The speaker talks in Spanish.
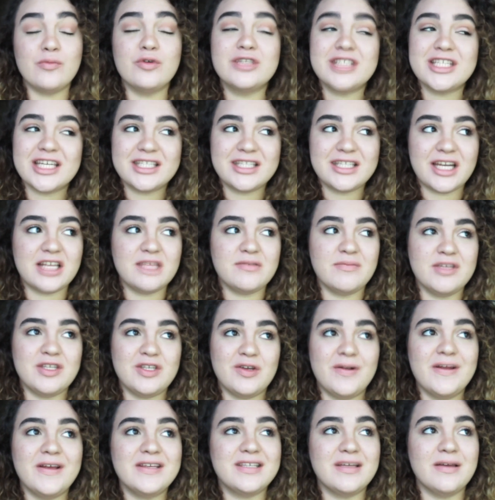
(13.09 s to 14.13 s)
muchas
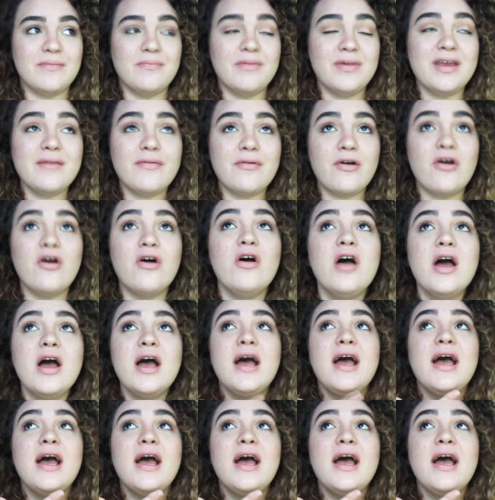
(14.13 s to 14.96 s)
transmisiones en vivo